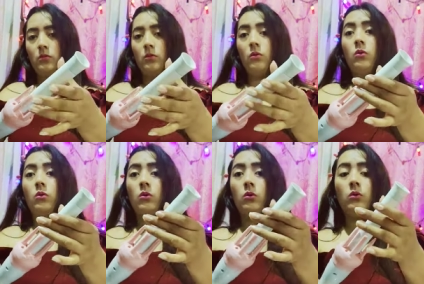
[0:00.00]
oh,
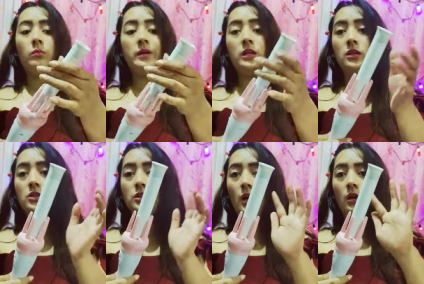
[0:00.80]
uminit na
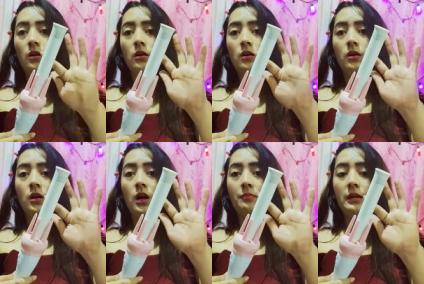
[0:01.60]
siya.
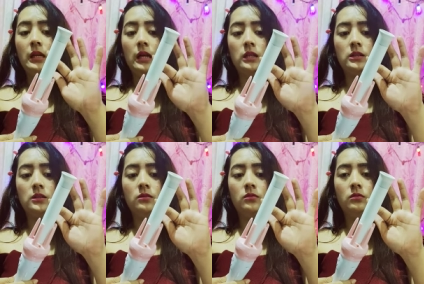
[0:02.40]
Ang
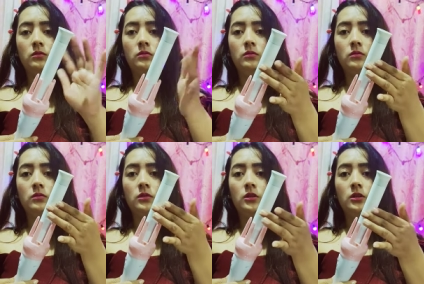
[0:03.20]
bilis. Oh.
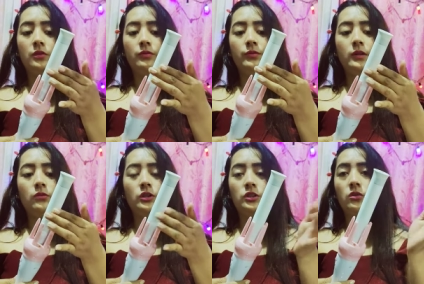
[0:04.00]
Na-feel
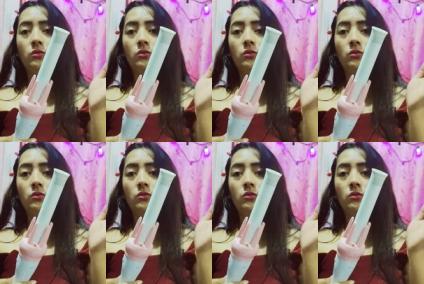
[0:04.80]
ko na siya